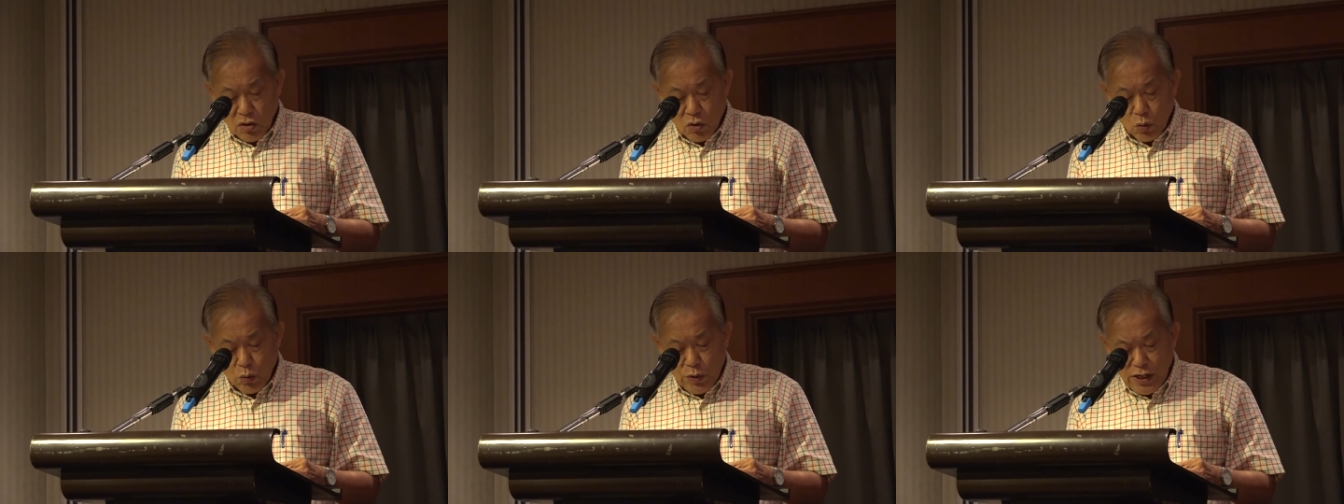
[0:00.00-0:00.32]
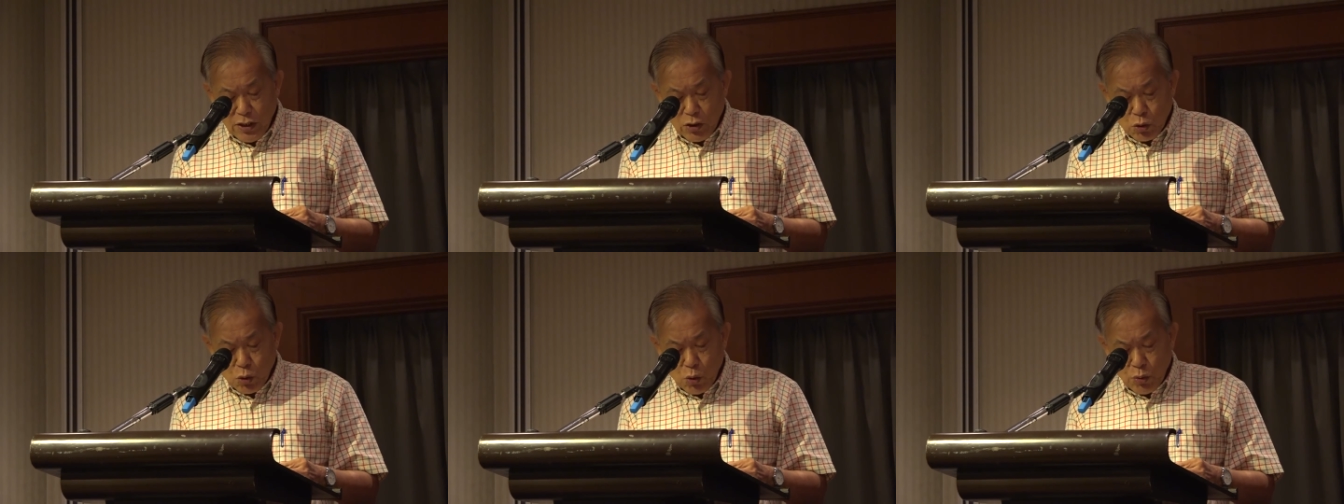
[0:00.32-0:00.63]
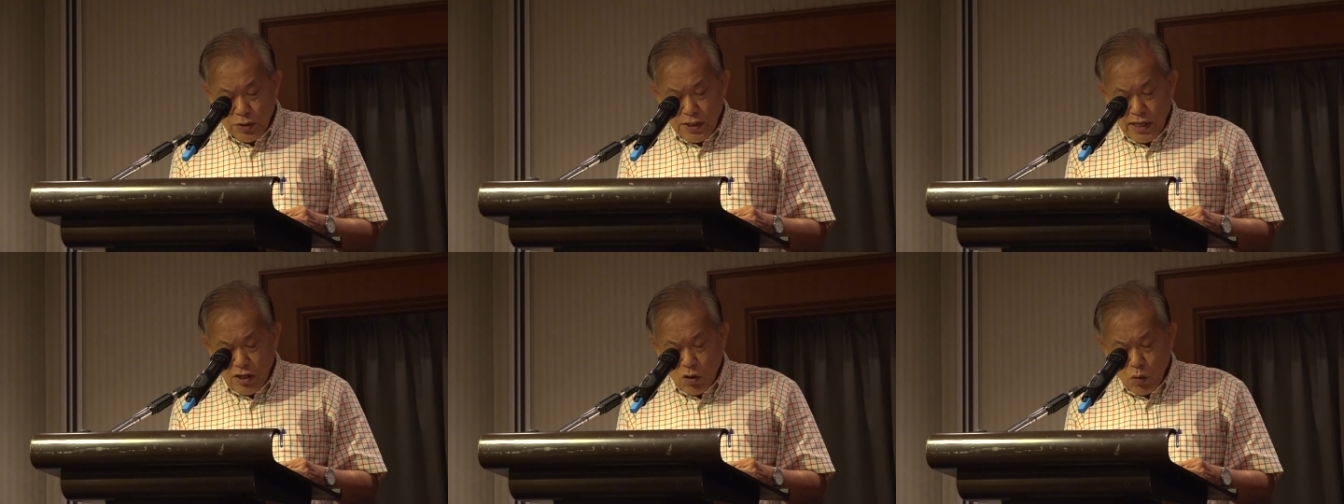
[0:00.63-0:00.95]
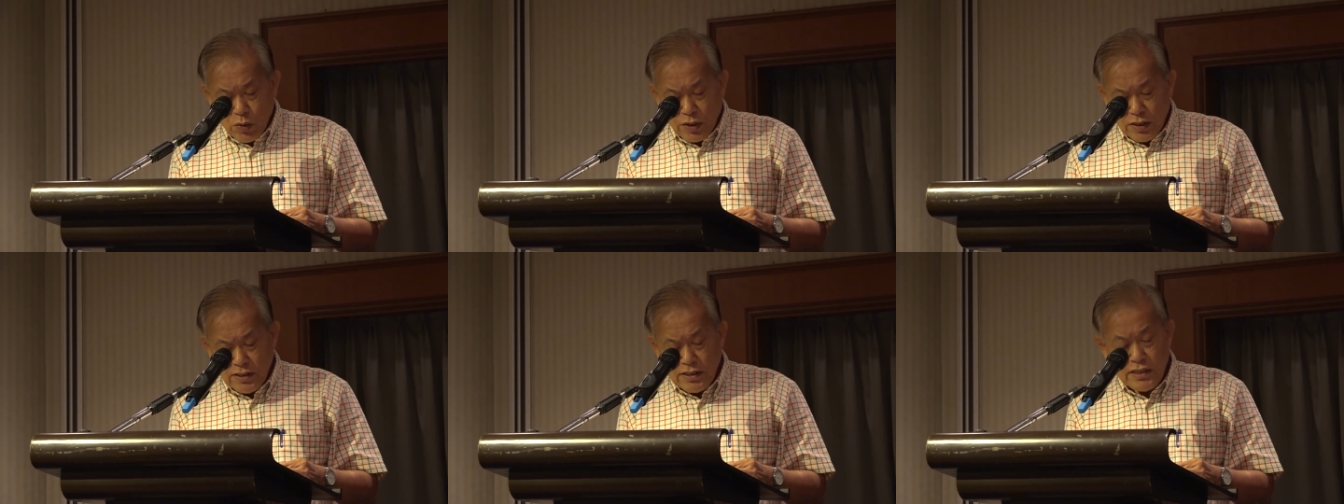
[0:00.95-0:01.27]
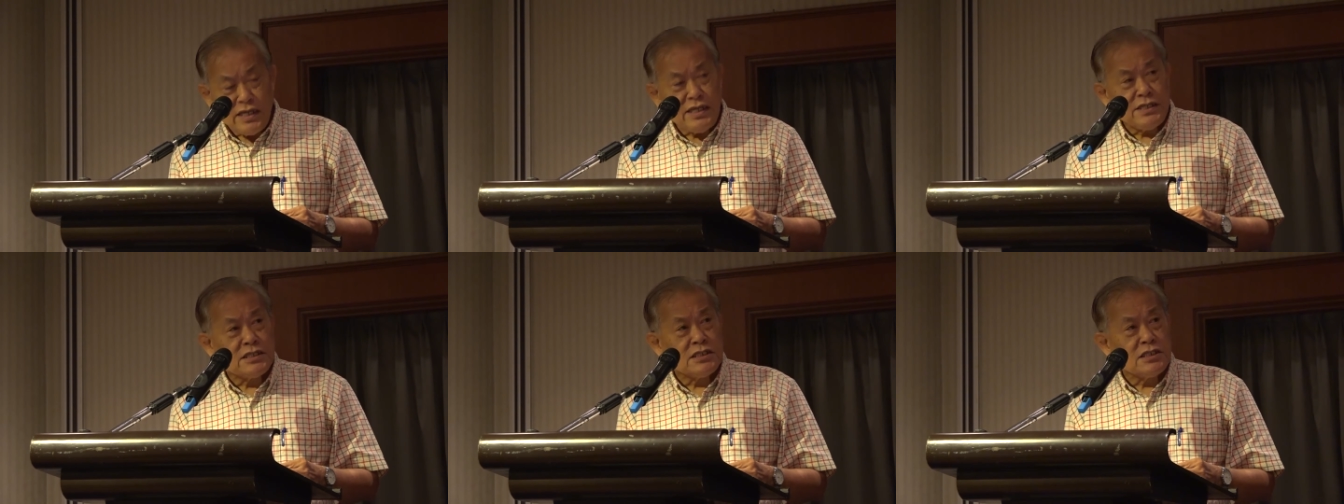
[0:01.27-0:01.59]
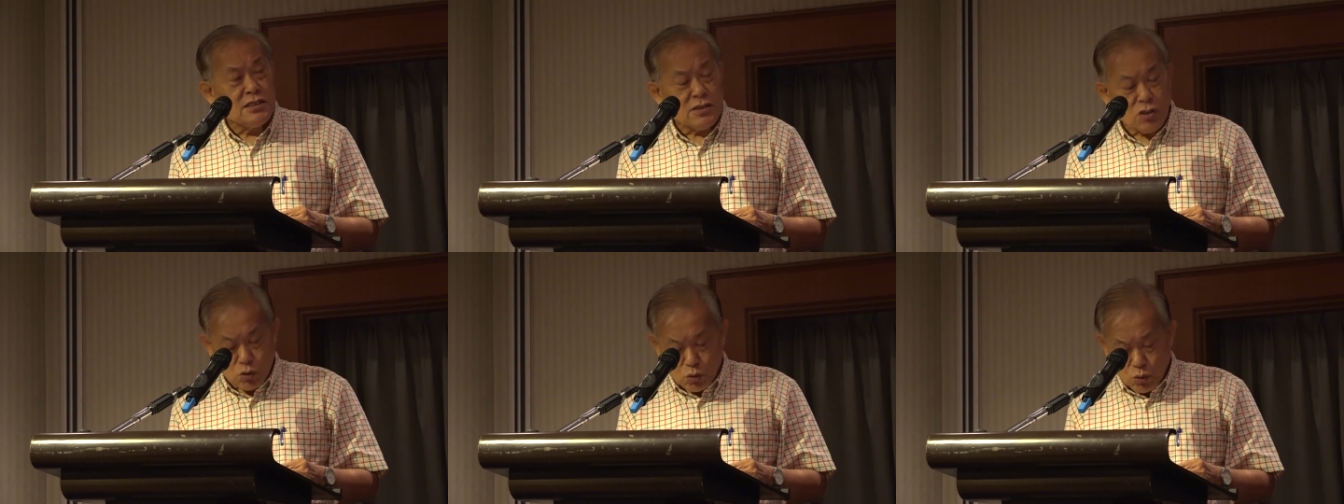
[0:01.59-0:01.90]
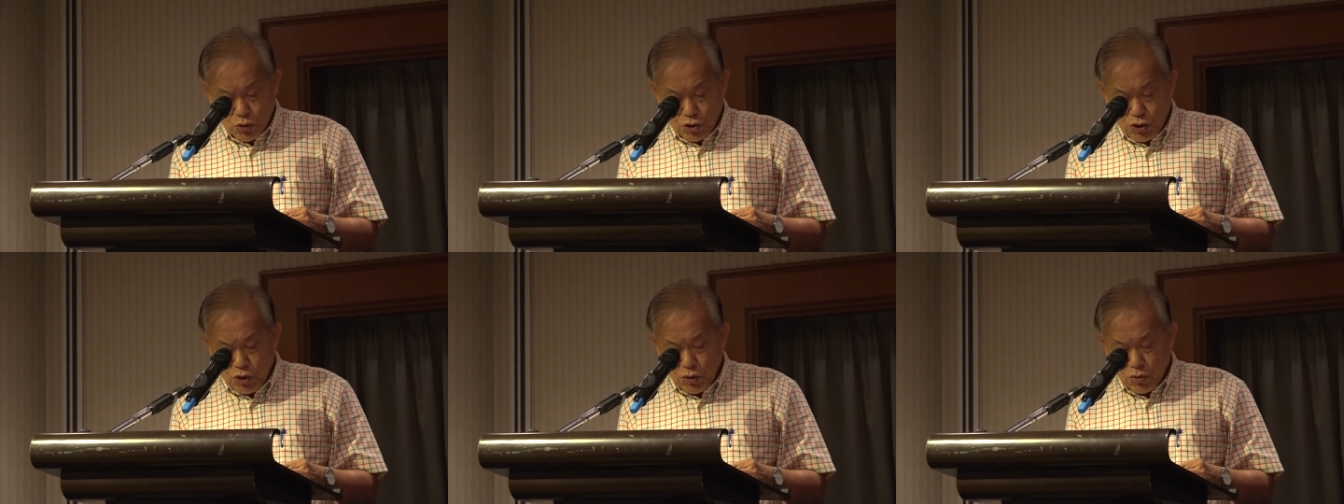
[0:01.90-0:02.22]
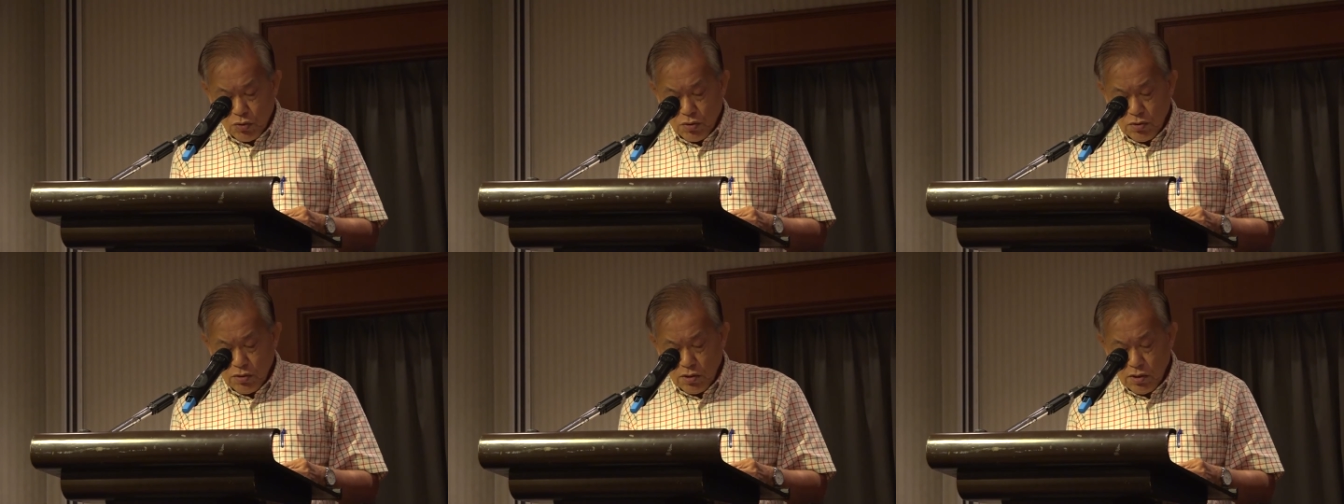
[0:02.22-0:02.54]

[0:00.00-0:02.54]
唯独英文一枝独秀。